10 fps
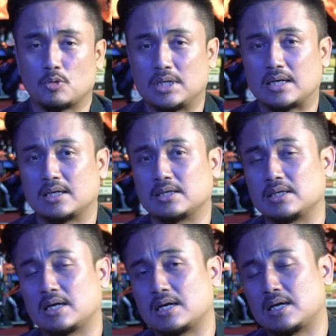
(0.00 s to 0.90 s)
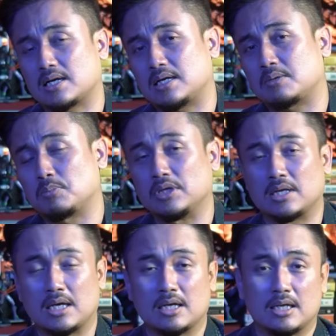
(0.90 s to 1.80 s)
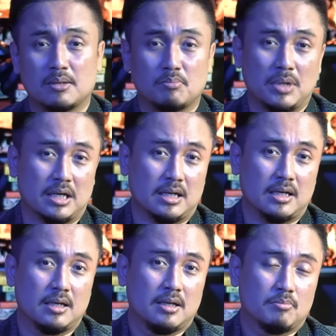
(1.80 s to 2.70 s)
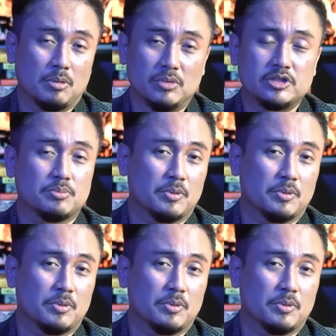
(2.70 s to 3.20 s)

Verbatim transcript: produk yang akan menyenangkan para pembenci